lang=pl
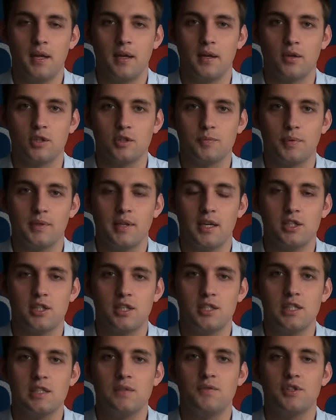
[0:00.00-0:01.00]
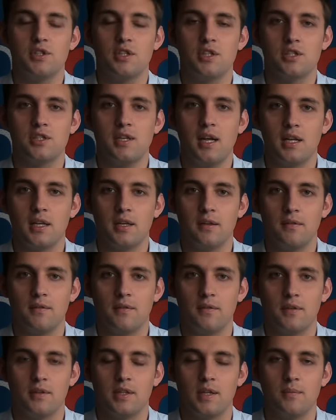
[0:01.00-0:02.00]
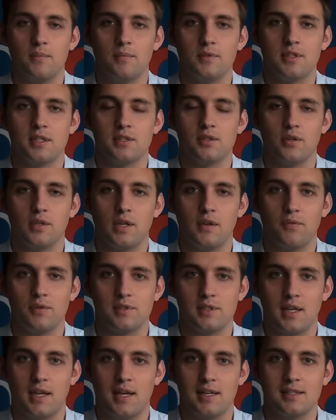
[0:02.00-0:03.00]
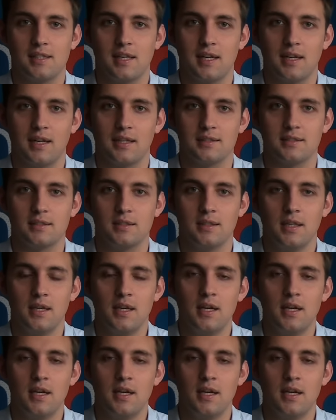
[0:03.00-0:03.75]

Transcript: gospodarze nie zwyciężali w tym sezonie futsal Ekstraklasy.